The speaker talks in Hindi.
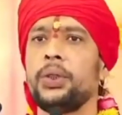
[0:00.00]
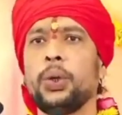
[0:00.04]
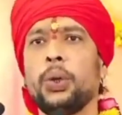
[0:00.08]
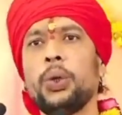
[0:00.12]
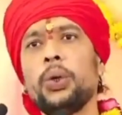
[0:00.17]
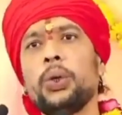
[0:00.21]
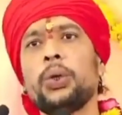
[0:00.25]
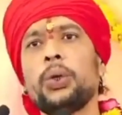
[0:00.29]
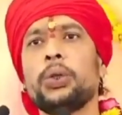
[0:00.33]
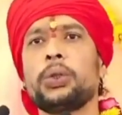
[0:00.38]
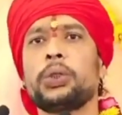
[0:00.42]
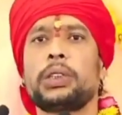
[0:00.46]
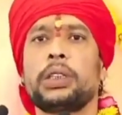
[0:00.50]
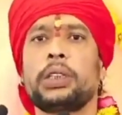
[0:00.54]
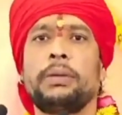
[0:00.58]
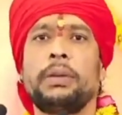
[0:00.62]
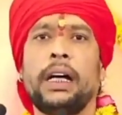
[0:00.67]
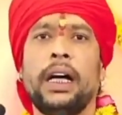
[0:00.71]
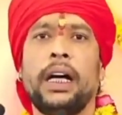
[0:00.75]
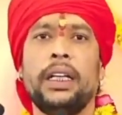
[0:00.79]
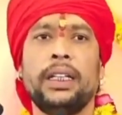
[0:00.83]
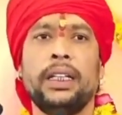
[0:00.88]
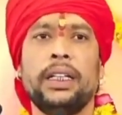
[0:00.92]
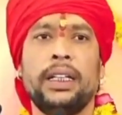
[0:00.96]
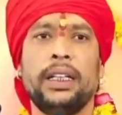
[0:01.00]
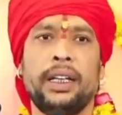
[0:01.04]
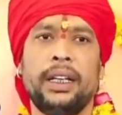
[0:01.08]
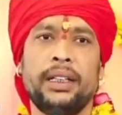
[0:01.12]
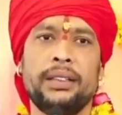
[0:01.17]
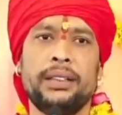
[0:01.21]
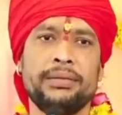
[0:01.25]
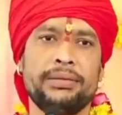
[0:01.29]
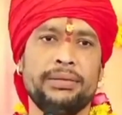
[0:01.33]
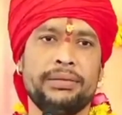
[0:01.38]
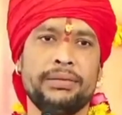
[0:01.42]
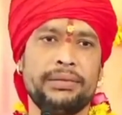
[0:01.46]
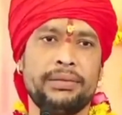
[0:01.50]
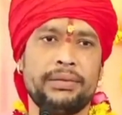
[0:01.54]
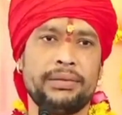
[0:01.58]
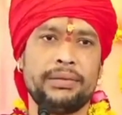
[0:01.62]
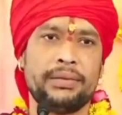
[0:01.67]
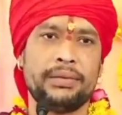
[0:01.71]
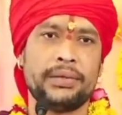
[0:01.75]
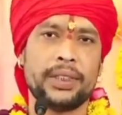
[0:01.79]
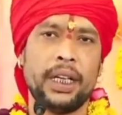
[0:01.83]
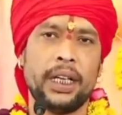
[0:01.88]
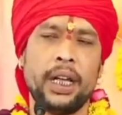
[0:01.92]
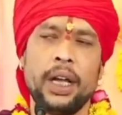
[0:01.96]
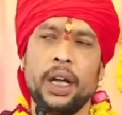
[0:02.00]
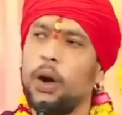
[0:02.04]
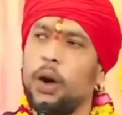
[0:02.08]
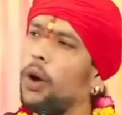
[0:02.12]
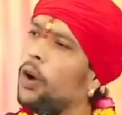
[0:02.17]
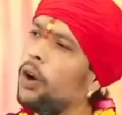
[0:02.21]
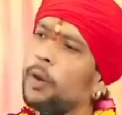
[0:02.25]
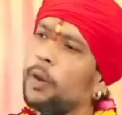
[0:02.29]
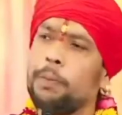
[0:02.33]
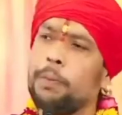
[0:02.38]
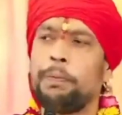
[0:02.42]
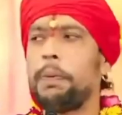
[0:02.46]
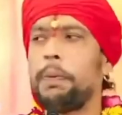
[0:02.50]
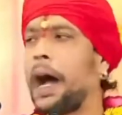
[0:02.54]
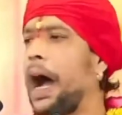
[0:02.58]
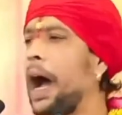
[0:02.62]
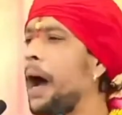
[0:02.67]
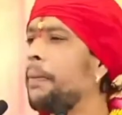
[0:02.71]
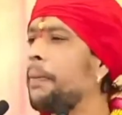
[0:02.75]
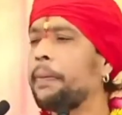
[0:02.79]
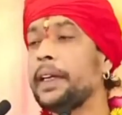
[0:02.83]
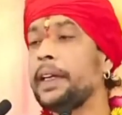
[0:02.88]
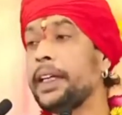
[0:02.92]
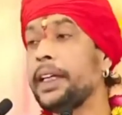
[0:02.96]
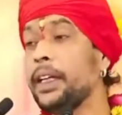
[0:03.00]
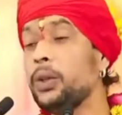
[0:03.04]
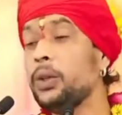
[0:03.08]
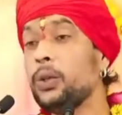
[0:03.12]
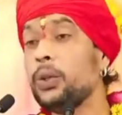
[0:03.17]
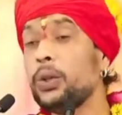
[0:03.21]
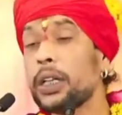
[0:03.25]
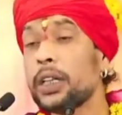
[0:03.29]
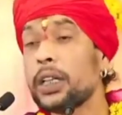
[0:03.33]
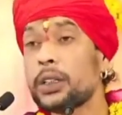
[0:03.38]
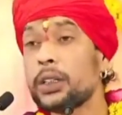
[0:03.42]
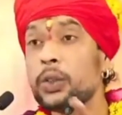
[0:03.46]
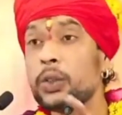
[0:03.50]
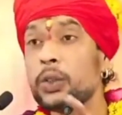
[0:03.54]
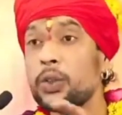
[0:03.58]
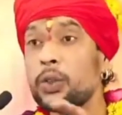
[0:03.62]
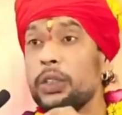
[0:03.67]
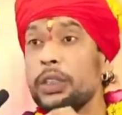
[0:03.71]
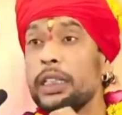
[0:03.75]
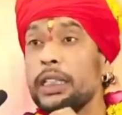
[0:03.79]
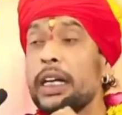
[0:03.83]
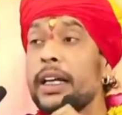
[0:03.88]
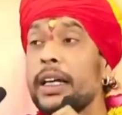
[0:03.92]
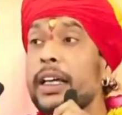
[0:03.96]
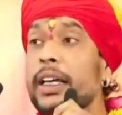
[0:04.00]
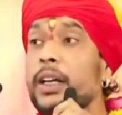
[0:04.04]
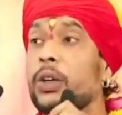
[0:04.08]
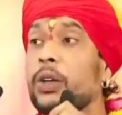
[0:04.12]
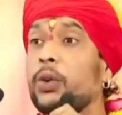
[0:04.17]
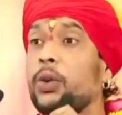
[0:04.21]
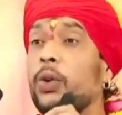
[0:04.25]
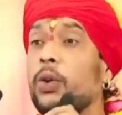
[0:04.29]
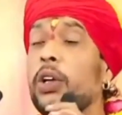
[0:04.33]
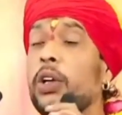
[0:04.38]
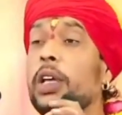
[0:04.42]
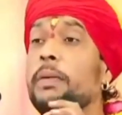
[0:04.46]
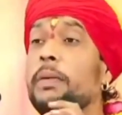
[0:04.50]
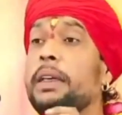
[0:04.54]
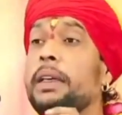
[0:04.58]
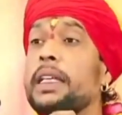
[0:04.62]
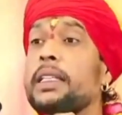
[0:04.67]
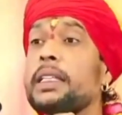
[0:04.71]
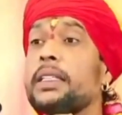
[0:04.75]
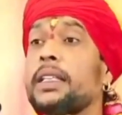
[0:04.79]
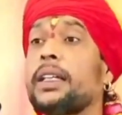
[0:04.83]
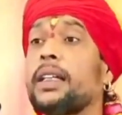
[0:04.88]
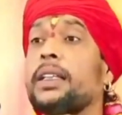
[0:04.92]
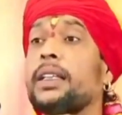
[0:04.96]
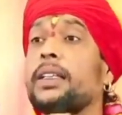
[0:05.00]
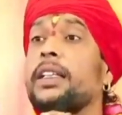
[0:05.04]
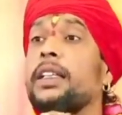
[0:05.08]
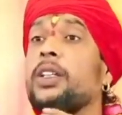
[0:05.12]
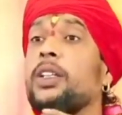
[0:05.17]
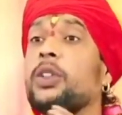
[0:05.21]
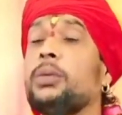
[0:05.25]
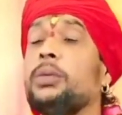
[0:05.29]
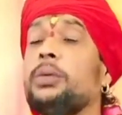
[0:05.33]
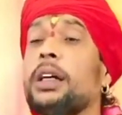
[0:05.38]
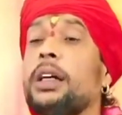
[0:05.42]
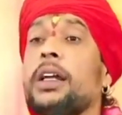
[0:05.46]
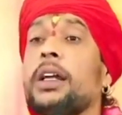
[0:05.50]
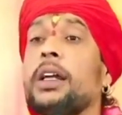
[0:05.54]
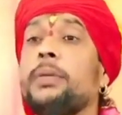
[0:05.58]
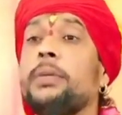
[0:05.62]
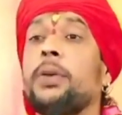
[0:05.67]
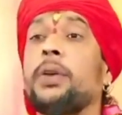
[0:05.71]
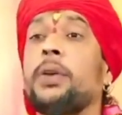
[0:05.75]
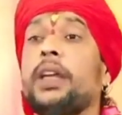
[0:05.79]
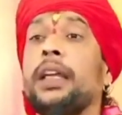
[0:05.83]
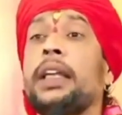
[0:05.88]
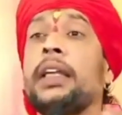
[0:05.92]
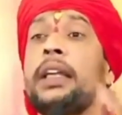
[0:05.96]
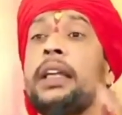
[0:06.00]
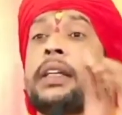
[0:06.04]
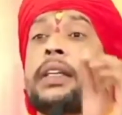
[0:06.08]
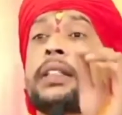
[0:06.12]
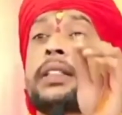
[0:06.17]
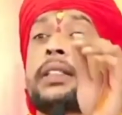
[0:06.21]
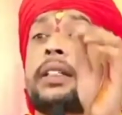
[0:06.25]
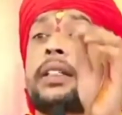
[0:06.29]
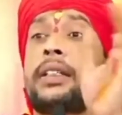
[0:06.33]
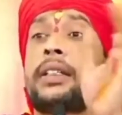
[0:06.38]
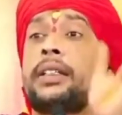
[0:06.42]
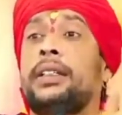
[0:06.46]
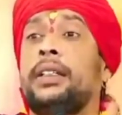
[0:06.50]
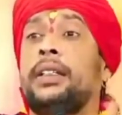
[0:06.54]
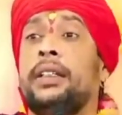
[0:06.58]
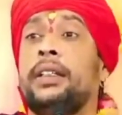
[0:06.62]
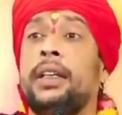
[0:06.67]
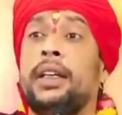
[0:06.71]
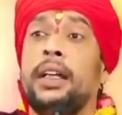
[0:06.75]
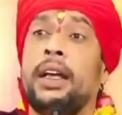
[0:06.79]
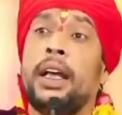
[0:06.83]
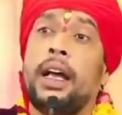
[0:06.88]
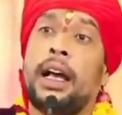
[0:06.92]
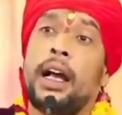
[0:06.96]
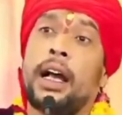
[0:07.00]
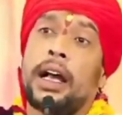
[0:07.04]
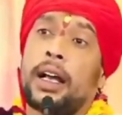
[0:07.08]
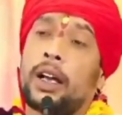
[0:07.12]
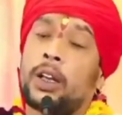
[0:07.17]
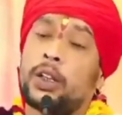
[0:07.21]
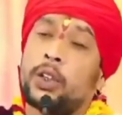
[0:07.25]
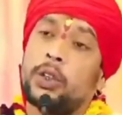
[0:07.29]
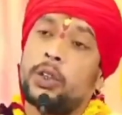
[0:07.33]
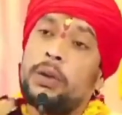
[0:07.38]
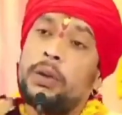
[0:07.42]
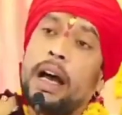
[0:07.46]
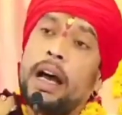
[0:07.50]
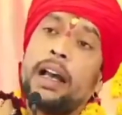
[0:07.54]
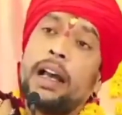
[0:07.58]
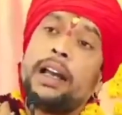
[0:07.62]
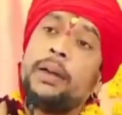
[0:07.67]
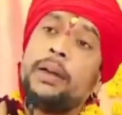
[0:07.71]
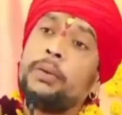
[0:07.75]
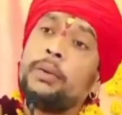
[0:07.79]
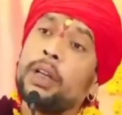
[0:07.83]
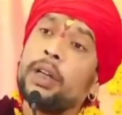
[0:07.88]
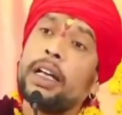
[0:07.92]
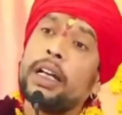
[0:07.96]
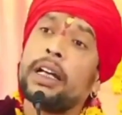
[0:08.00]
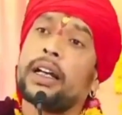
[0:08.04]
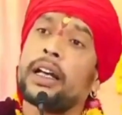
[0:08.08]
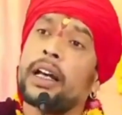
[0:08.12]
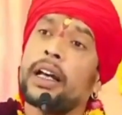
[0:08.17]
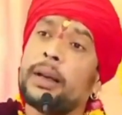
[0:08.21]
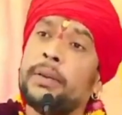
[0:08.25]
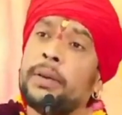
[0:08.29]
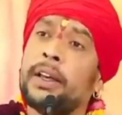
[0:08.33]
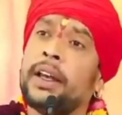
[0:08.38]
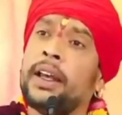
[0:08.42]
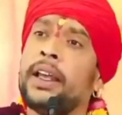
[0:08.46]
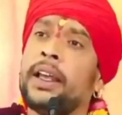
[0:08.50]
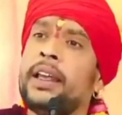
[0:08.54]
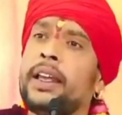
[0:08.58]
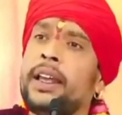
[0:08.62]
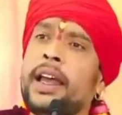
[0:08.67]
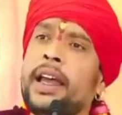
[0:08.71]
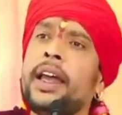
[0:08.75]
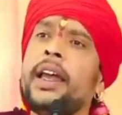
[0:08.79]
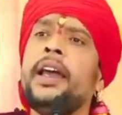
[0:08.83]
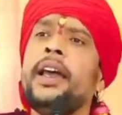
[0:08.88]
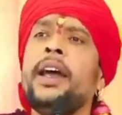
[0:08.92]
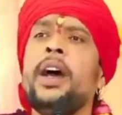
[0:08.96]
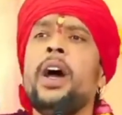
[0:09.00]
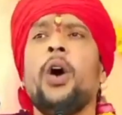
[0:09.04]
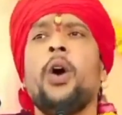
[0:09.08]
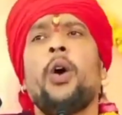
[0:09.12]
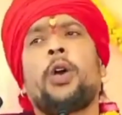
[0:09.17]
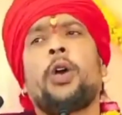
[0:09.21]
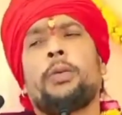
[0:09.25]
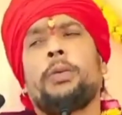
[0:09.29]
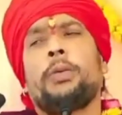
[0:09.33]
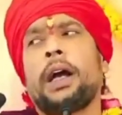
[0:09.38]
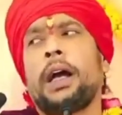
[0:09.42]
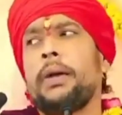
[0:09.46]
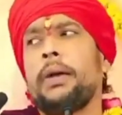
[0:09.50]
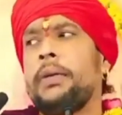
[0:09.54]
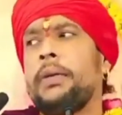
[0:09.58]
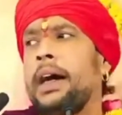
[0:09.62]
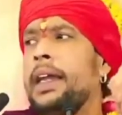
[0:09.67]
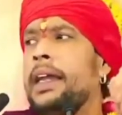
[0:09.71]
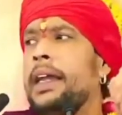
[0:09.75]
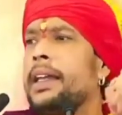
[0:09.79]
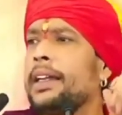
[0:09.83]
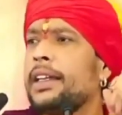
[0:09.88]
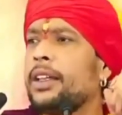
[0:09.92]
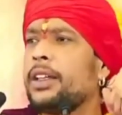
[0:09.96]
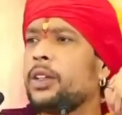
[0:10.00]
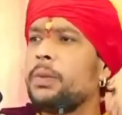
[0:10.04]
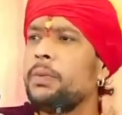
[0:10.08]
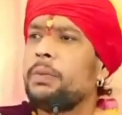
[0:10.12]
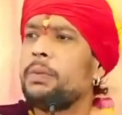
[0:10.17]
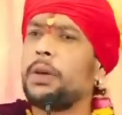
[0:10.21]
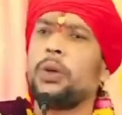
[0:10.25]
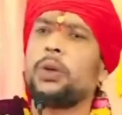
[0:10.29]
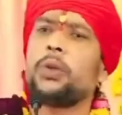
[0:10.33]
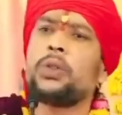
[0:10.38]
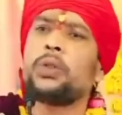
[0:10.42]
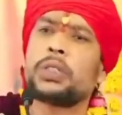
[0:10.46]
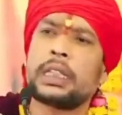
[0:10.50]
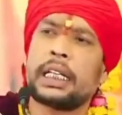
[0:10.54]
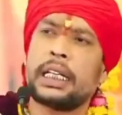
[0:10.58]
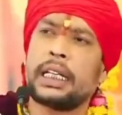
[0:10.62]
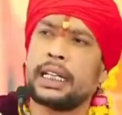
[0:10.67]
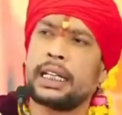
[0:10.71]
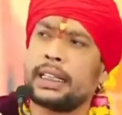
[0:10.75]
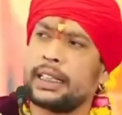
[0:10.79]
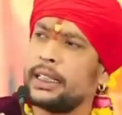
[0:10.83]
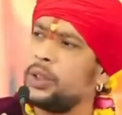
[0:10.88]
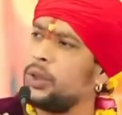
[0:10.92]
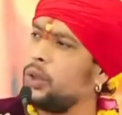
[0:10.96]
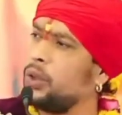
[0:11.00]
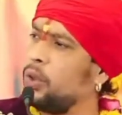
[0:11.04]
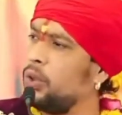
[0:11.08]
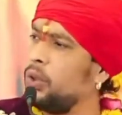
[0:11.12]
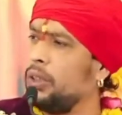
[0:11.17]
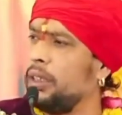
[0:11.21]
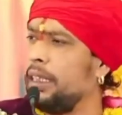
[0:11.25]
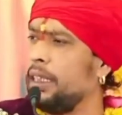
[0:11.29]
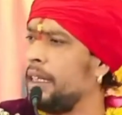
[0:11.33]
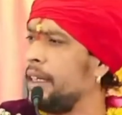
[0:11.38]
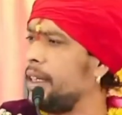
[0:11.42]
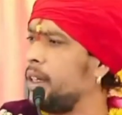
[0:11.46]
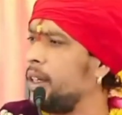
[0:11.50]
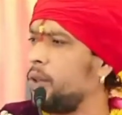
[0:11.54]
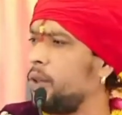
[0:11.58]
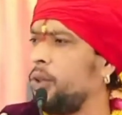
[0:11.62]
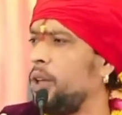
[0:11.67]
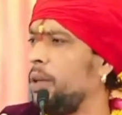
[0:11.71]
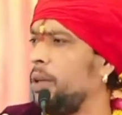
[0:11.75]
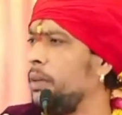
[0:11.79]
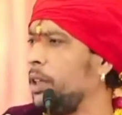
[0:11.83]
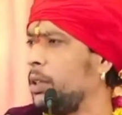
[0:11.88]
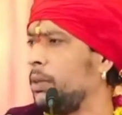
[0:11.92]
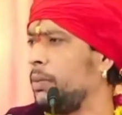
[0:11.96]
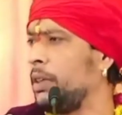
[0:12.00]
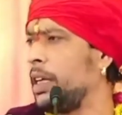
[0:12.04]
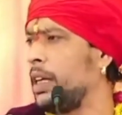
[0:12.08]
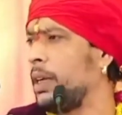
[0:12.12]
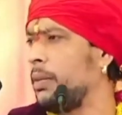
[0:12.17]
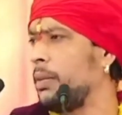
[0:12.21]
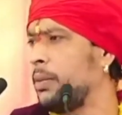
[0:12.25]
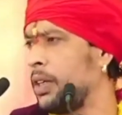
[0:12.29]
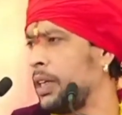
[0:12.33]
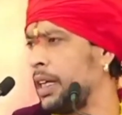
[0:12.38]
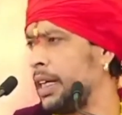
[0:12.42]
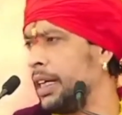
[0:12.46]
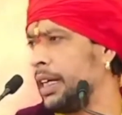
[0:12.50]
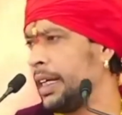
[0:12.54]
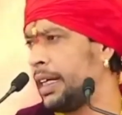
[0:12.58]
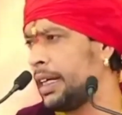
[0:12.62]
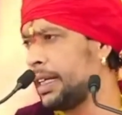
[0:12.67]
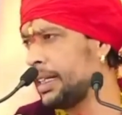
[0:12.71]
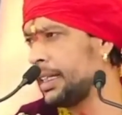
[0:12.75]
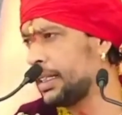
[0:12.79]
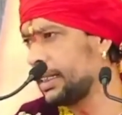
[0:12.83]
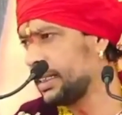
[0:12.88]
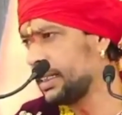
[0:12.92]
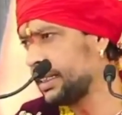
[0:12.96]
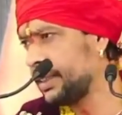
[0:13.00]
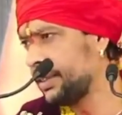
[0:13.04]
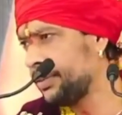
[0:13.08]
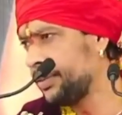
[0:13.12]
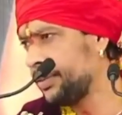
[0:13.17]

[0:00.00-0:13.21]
दो को संभालिए आप और पाप नहीं होगा तो दुनिया की कोई भी शक्ति तुम्हारा बुरा नहीं कर सकती अगर तुम्हारे बुरे कर्म नहीं है और भगवान के तुम भरोसा रखते हो तो दुनिया का कोई भी तुम्हारा बुरा नहीं कर सकता